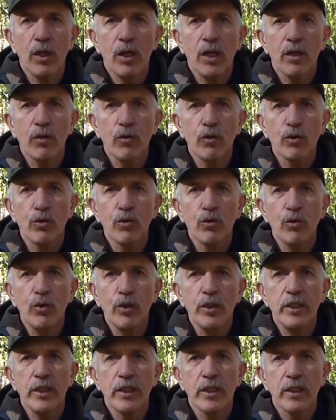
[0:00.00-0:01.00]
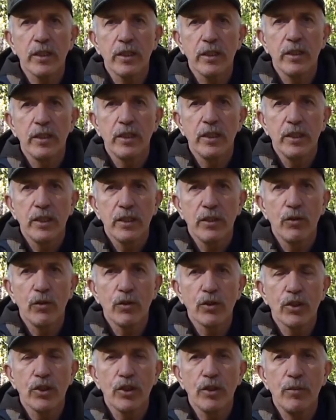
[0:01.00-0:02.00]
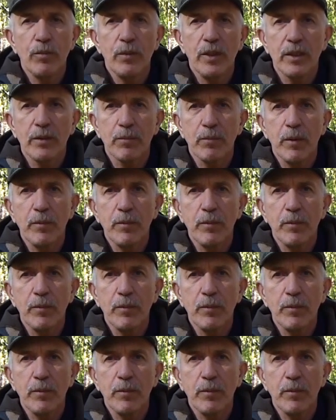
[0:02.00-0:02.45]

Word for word: охотугодиях должен иметь